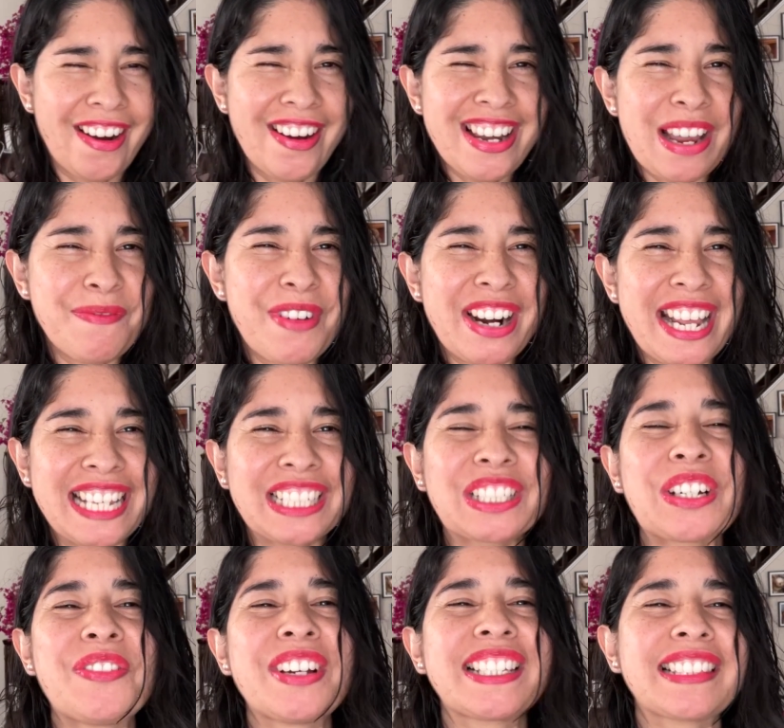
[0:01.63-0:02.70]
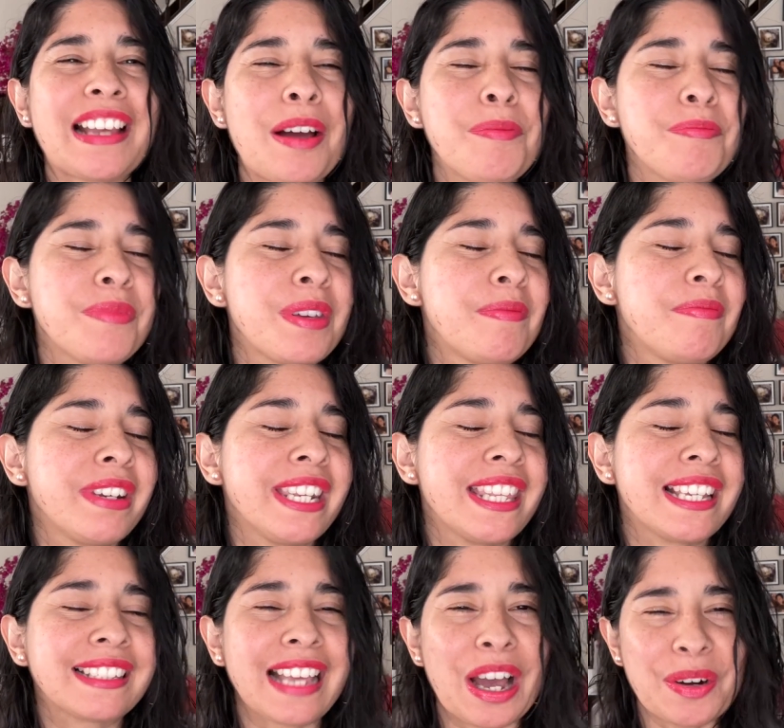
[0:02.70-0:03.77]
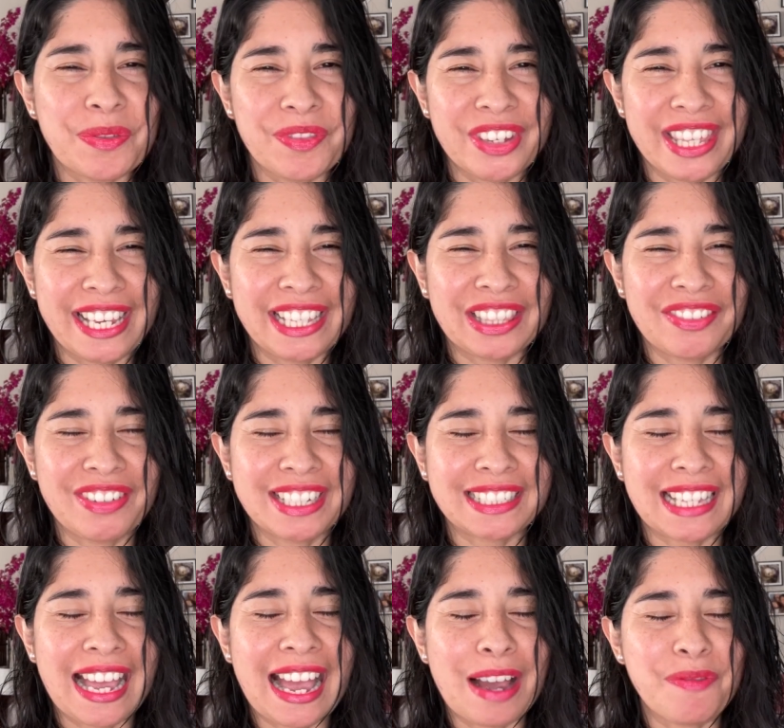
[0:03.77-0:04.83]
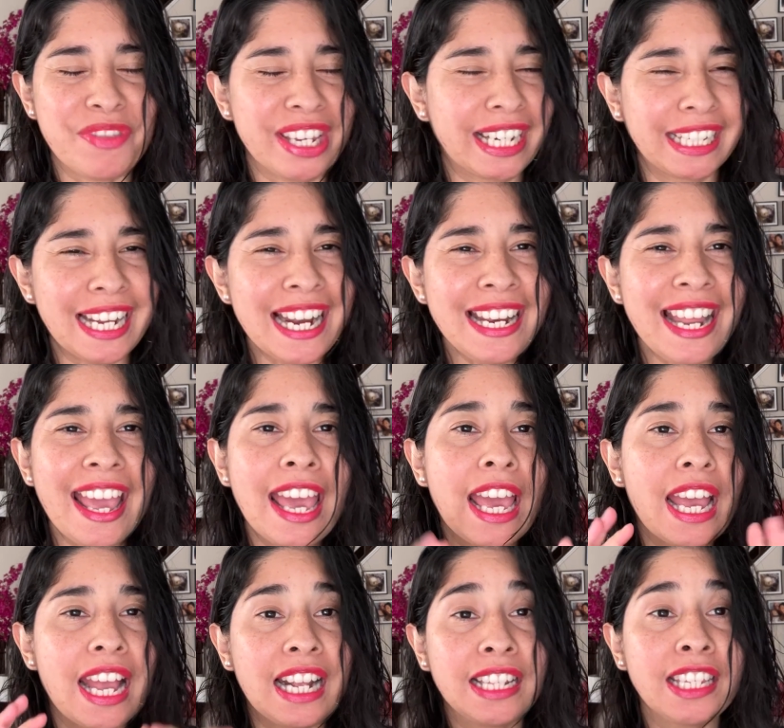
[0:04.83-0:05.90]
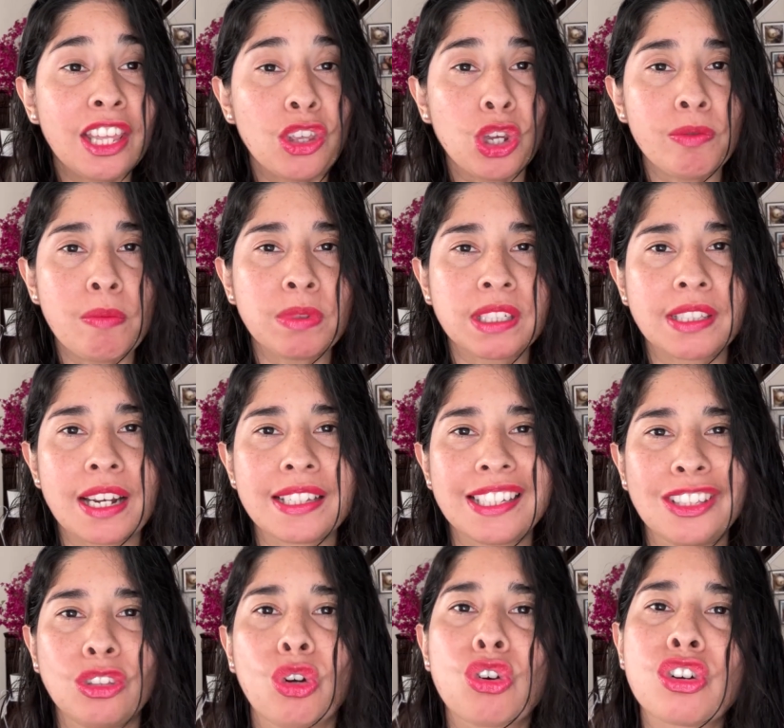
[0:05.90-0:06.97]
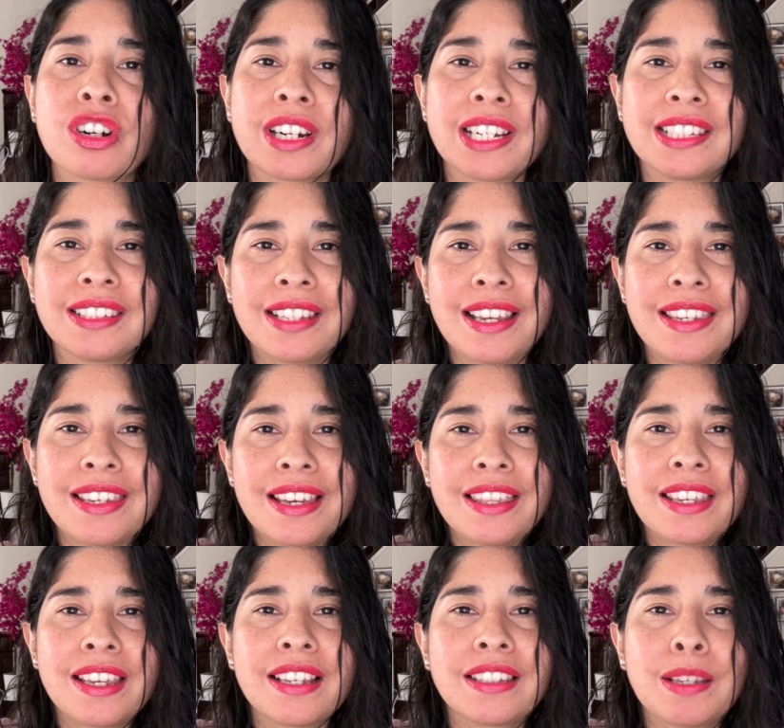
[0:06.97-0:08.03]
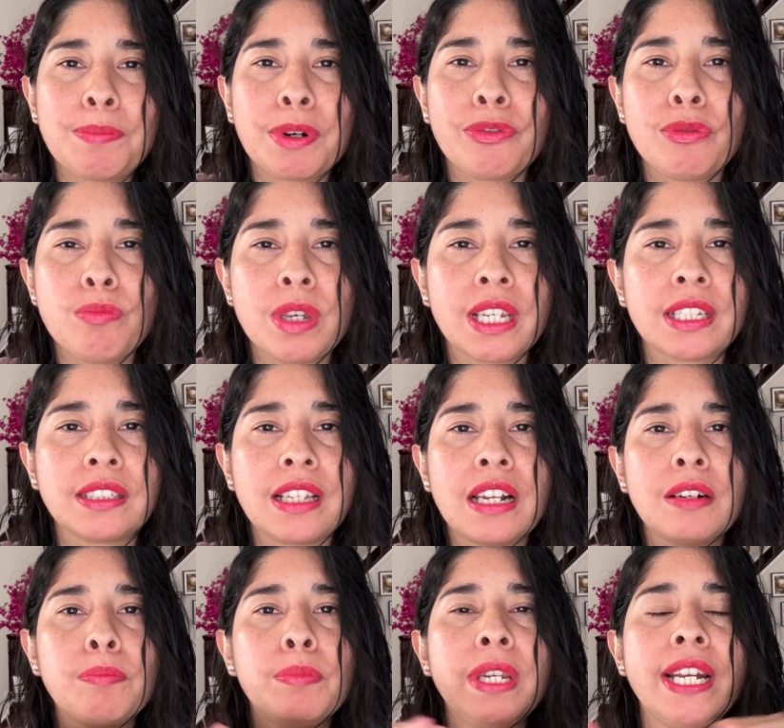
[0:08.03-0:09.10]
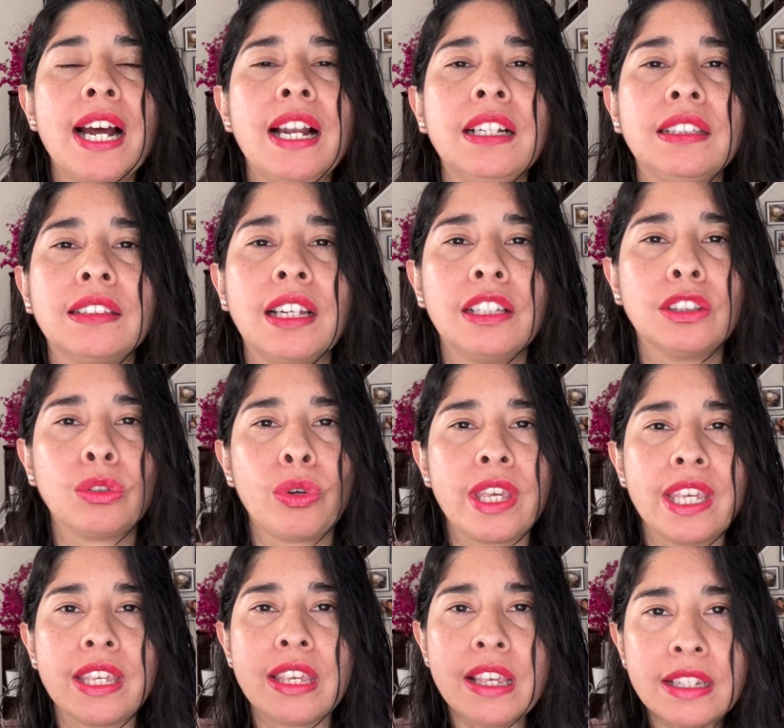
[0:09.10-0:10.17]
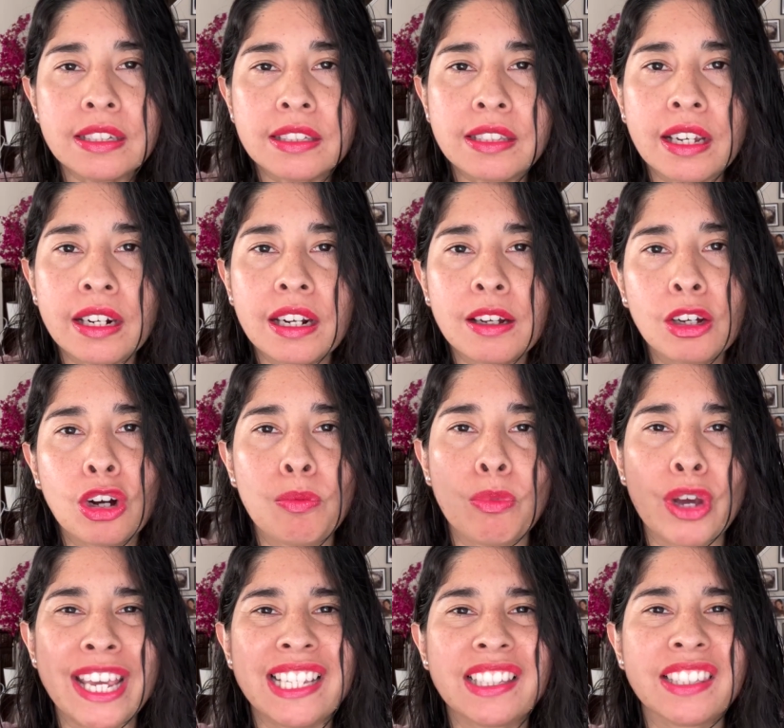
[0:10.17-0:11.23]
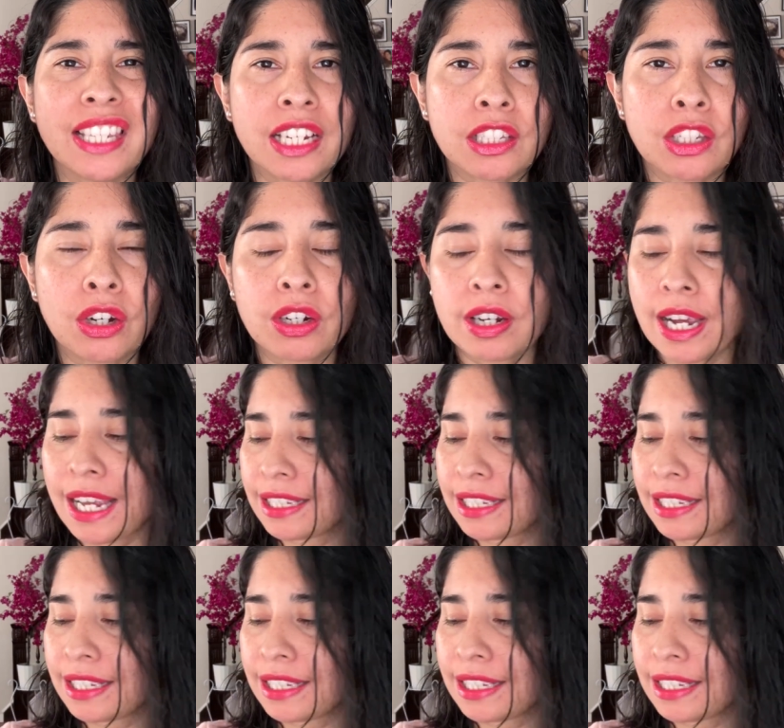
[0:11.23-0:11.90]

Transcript: Hola amores, ¿cómo están? Bienvenidas a un videito más a mi canal. El día de hoy vamos a estar haciendo reseña de este perfume que está viral tanto en Instagram como en TikTok.